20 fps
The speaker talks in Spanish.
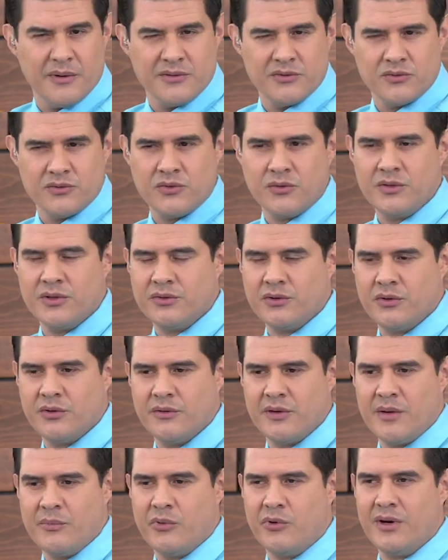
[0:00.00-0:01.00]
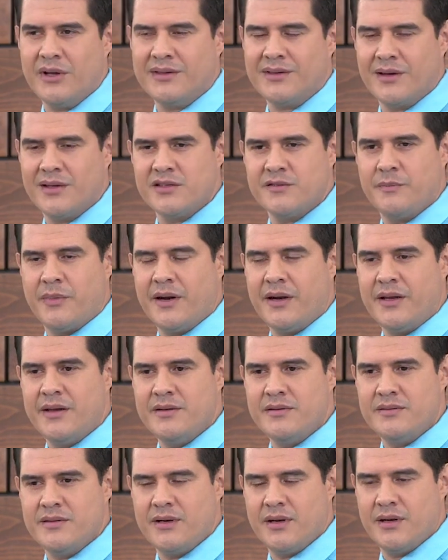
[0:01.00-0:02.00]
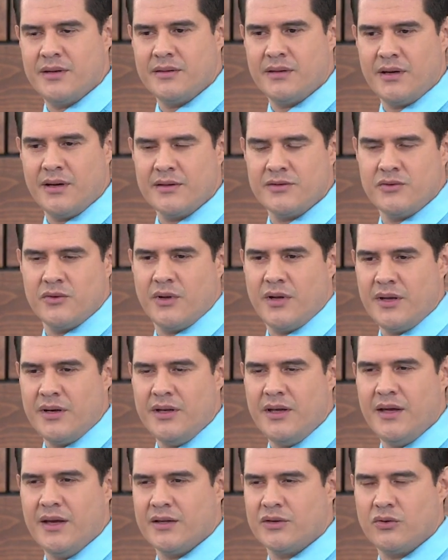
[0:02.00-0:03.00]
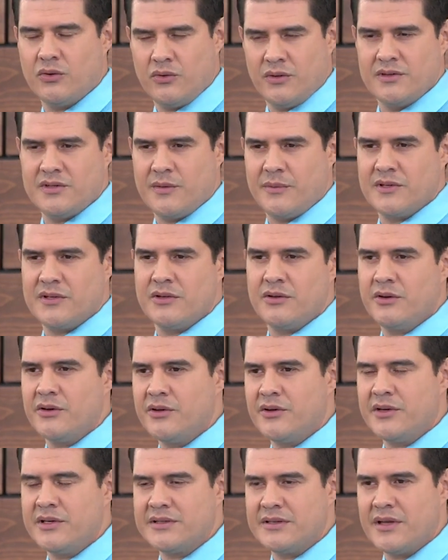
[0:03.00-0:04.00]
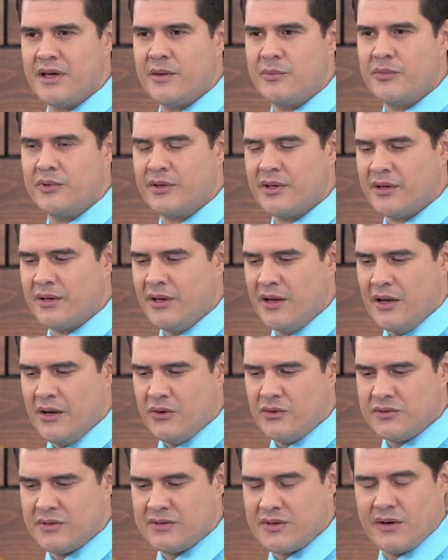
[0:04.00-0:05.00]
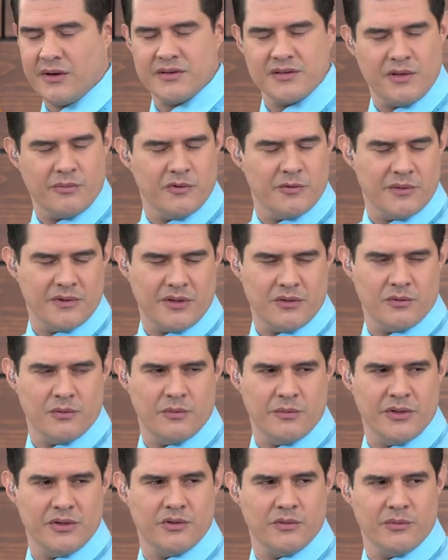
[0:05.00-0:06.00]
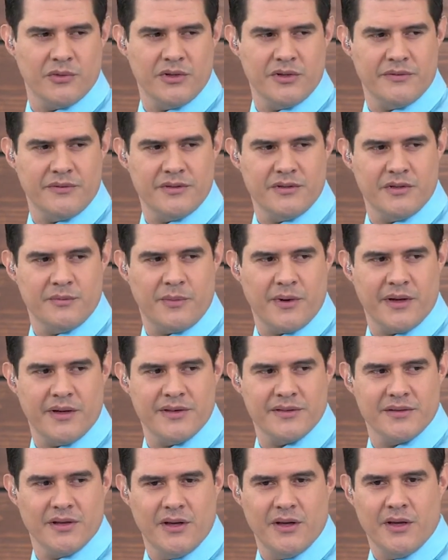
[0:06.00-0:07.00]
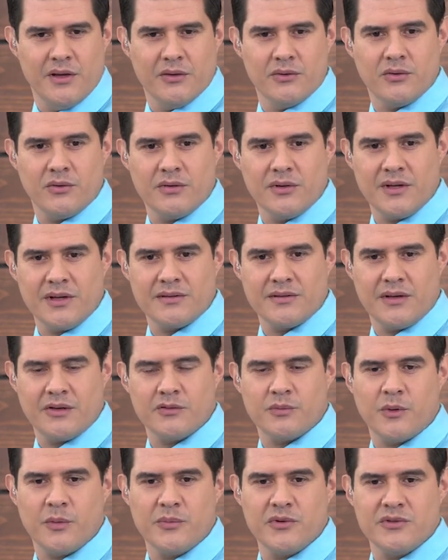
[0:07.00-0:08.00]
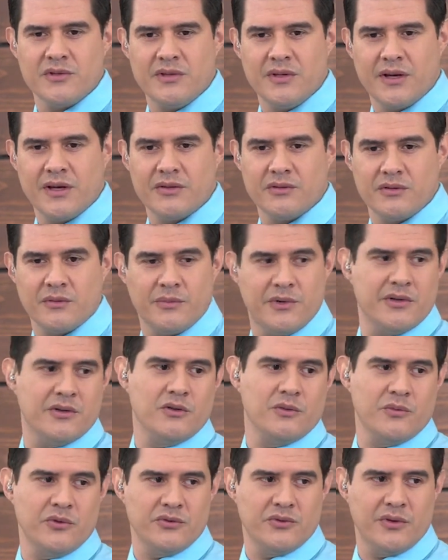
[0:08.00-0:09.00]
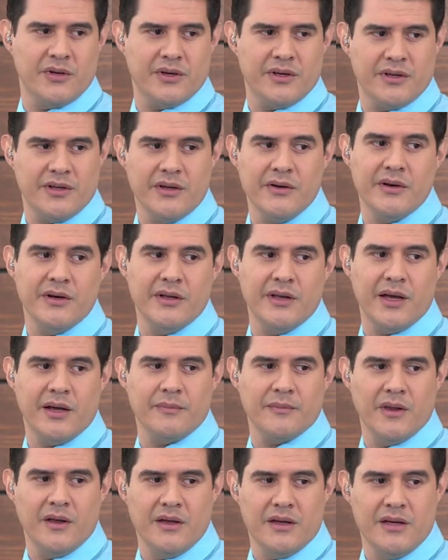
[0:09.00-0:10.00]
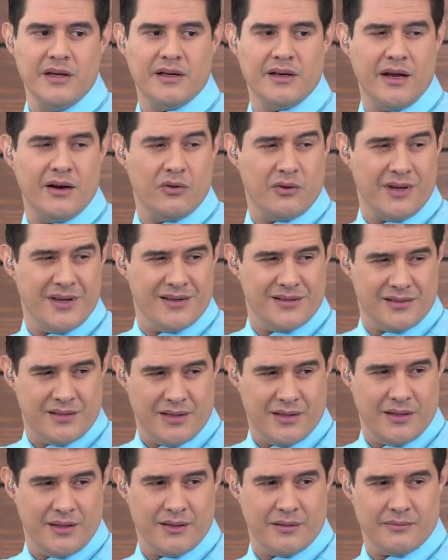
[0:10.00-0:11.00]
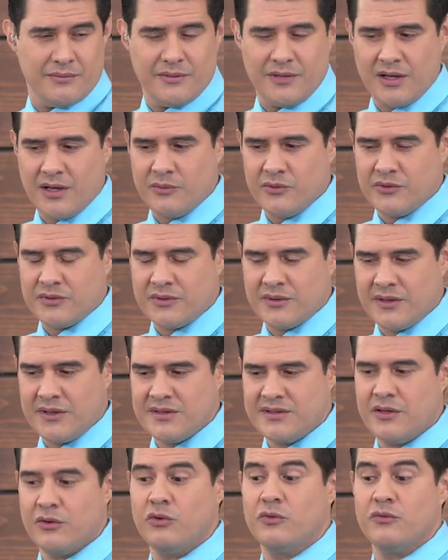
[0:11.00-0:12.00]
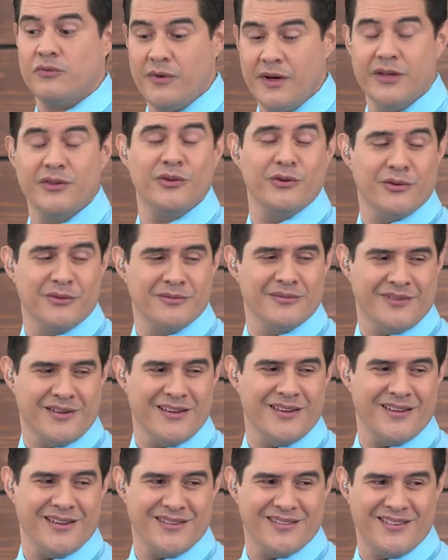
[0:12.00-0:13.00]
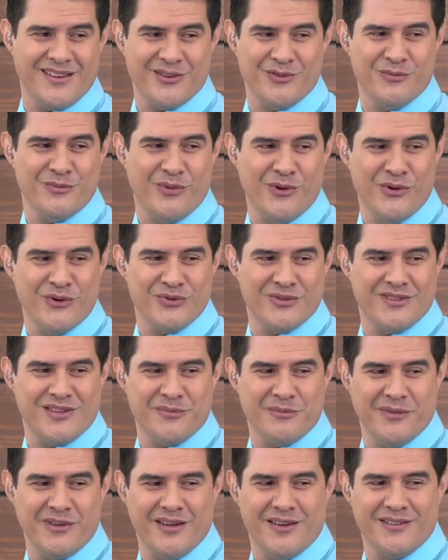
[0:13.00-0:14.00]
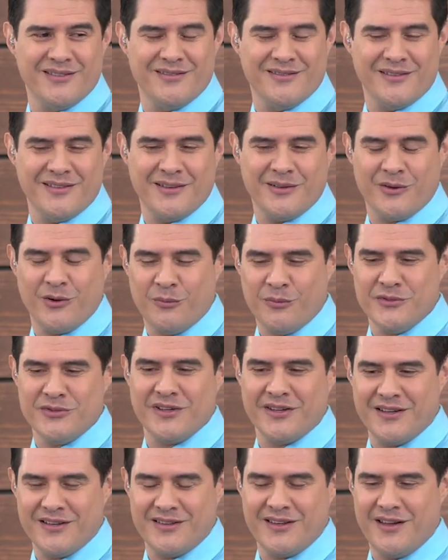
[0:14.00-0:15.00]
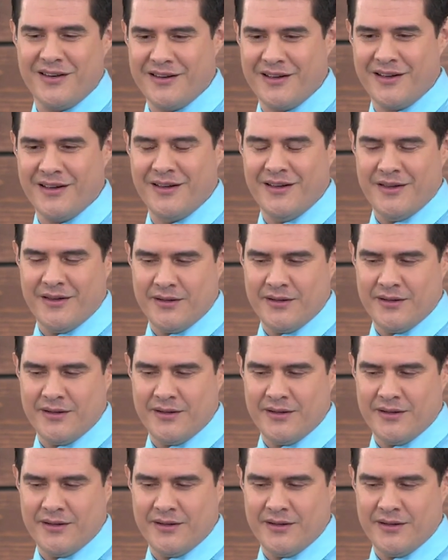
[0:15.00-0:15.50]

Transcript: sobre todo por la transparencia ante la ciudadanía de todo lo que está pasando en la universidad, porque usted sabe que estamos pasando un momento muy difícil país donde hasta los propios sindicatos han perdido mucho la credibilidad. Y claro que este, digamos, este conflicto, que de algún modo usted también eh, como secretaria